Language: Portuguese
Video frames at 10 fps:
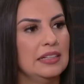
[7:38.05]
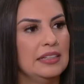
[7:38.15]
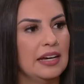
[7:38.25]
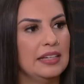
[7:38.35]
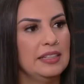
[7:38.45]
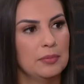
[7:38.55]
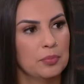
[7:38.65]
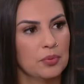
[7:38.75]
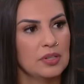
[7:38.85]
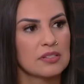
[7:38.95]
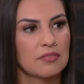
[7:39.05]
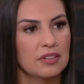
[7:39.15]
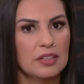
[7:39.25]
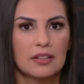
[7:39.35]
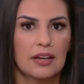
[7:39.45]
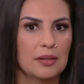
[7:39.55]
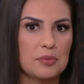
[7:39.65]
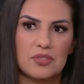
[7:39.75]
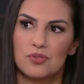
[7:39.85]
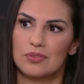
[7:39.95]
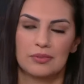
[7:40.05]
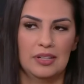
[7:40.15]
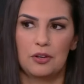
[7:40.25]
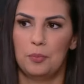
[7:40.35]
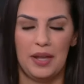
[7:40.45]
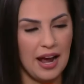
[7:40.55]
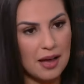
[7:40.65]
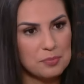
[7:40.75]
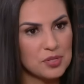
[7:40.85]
E aí depois eu falei, cara, eu preciso recuperar,